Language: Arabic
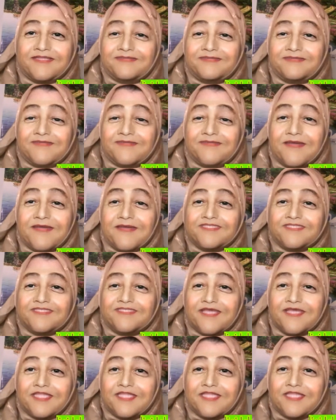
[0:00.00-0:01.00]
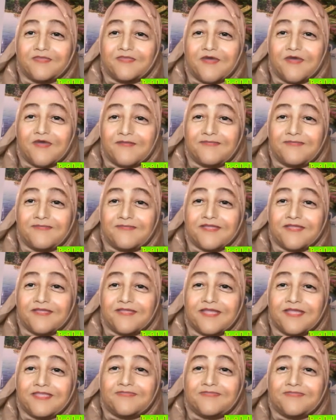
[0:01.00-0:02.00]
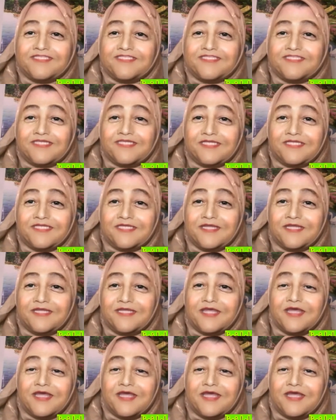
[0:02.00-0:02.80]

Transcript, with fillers: ما كمل سيدنا محمد 8 سنين